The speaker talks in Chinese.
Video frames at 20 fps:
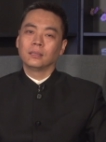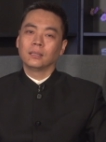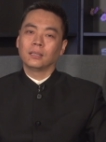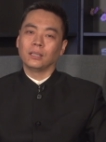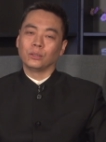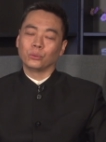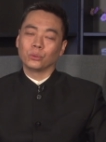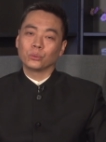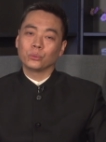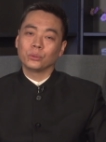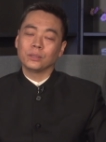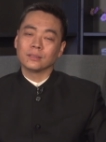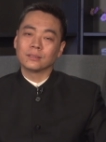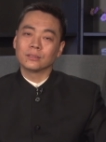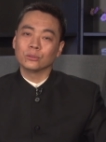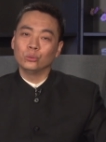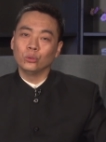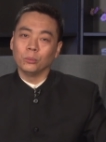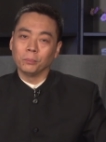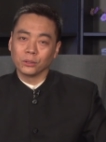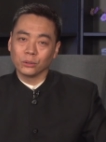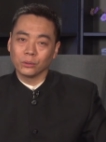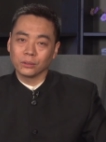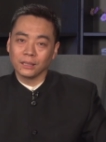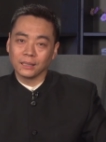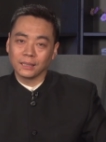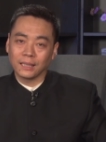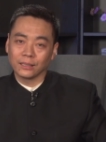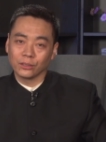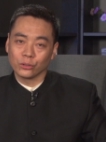很多东西，似乎我们都可
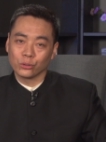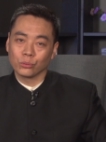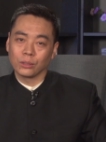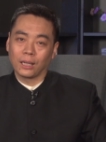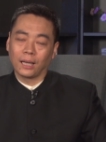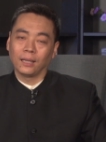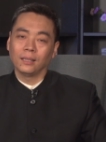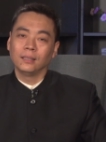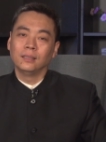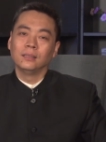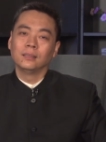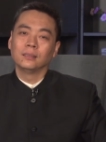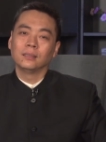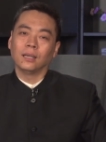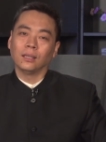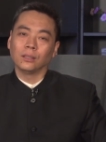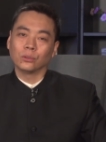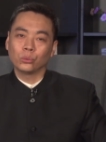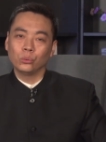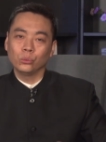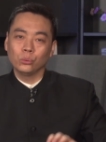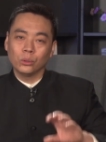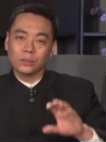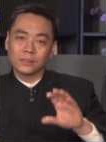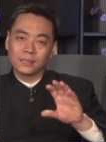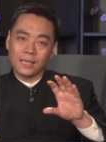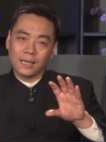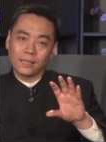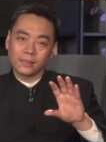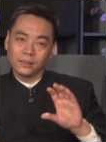以看得出来啊。通过
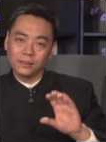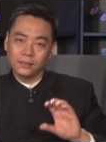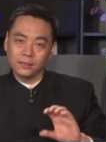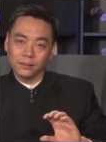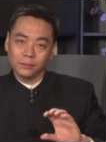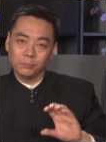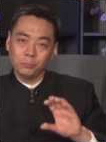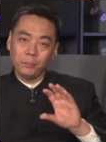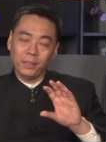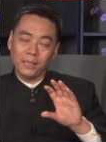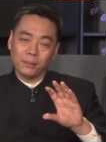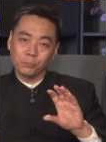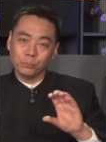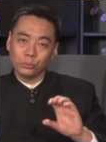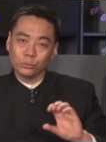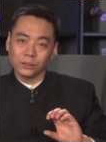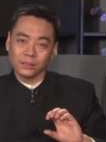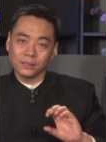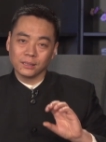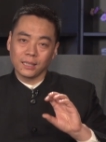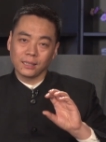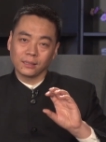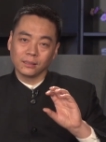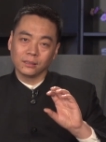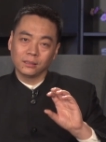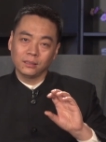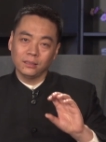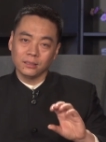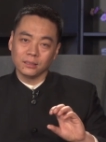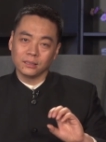这样一个面部的这样一个
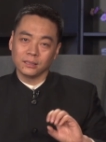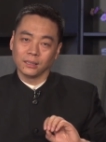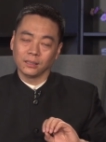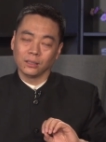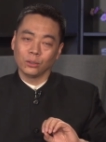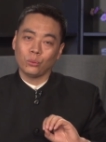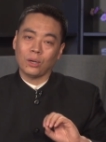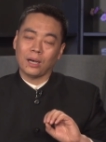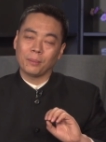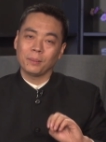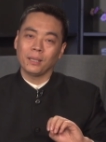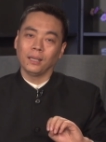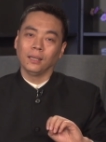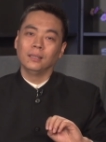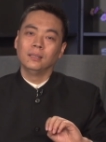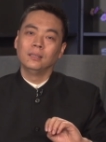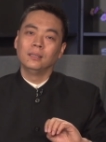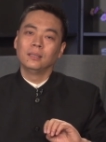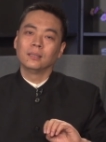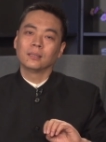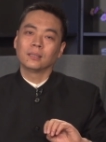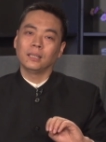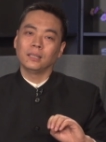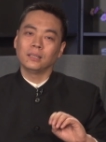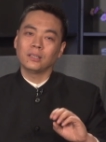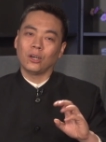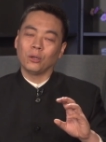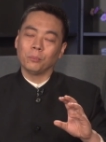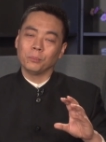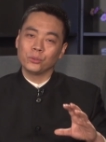特写的画面，可以
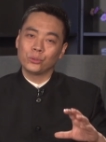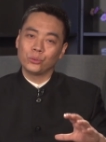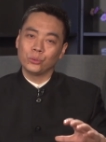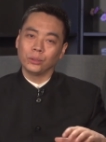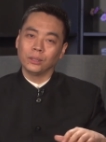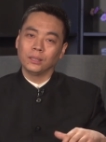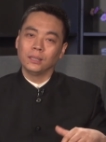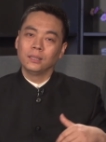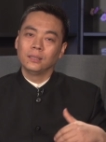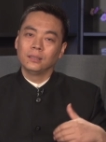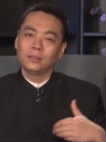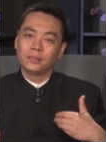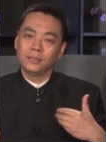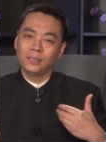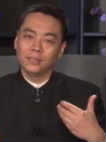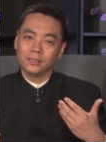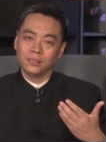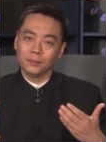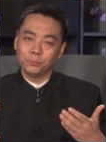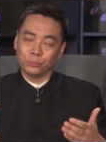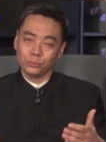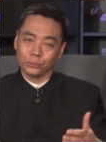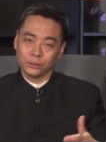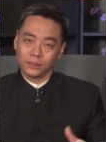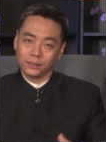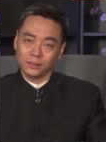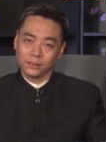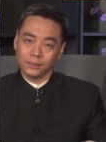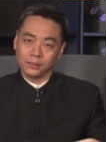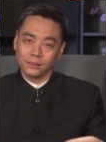让我们去结合普
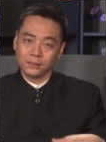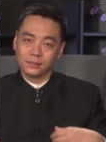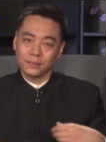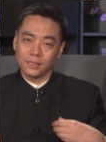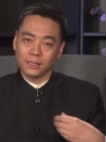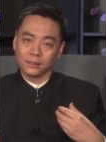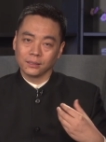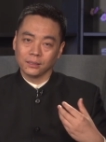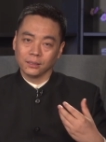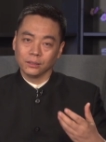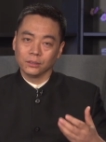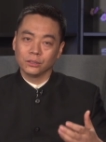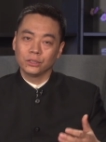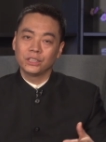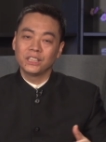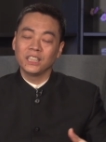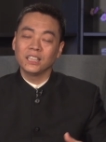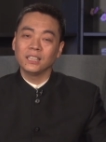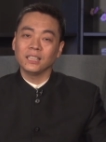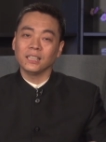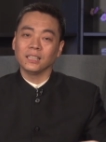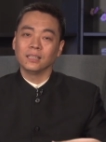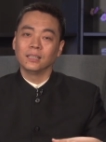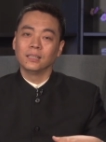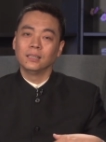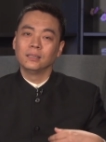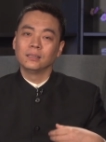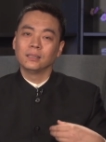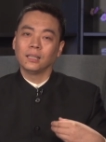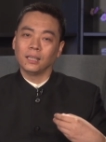京的这样的经历
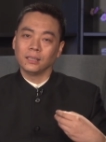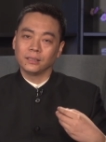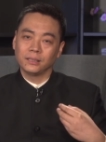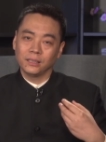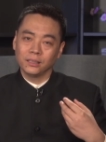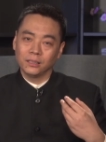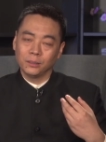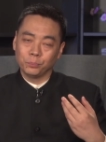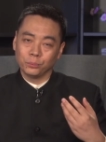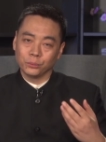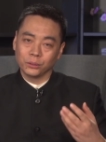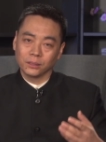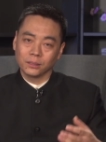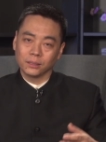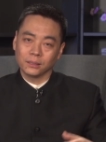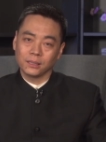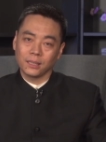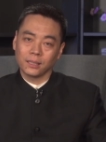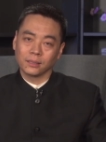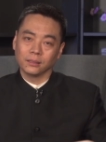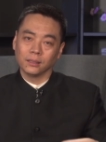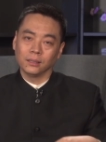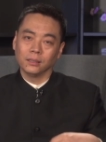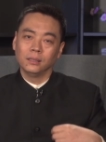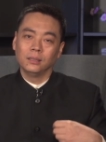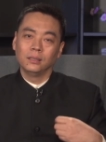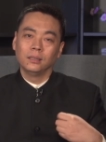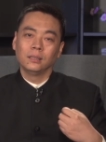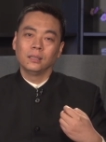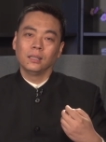啊，结合普京的这样的
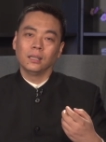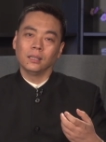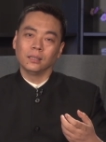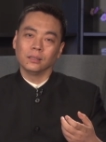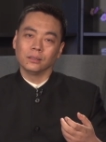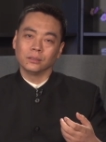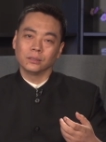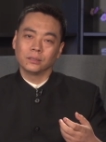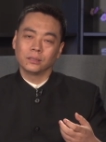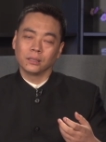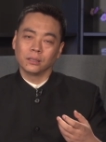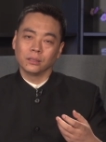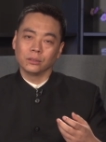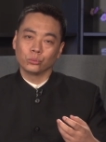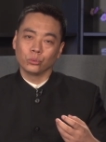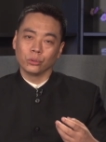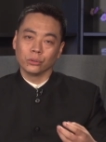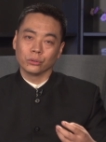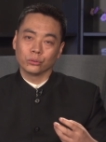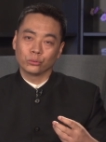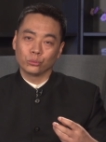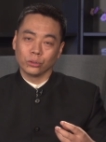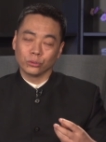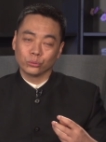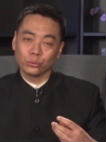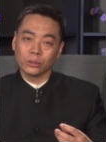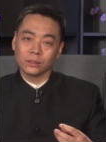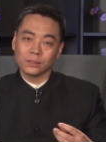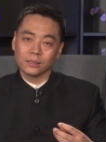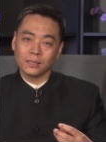呃这个所所
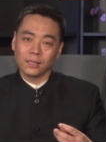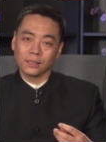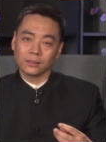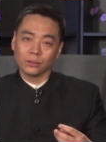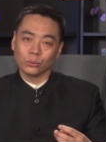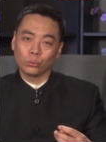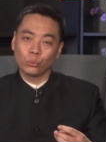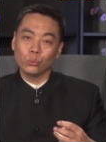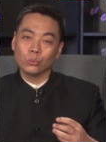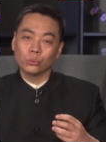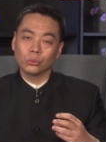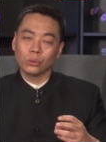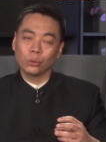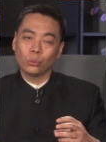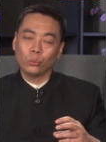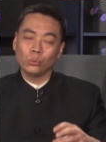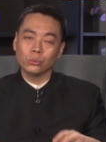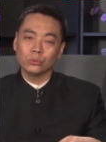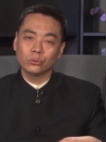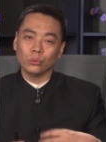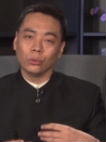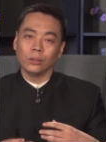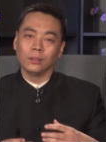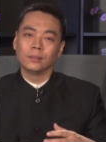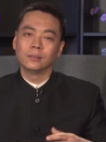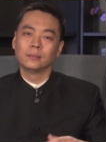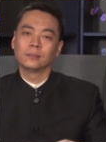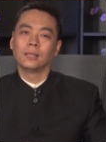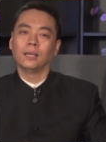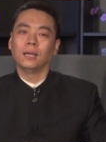做的这样的工工作
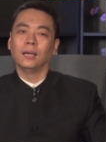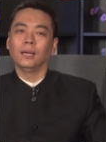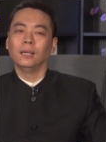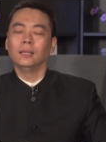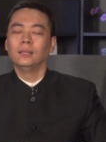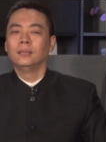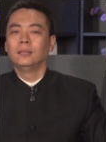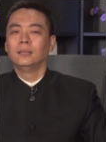啊，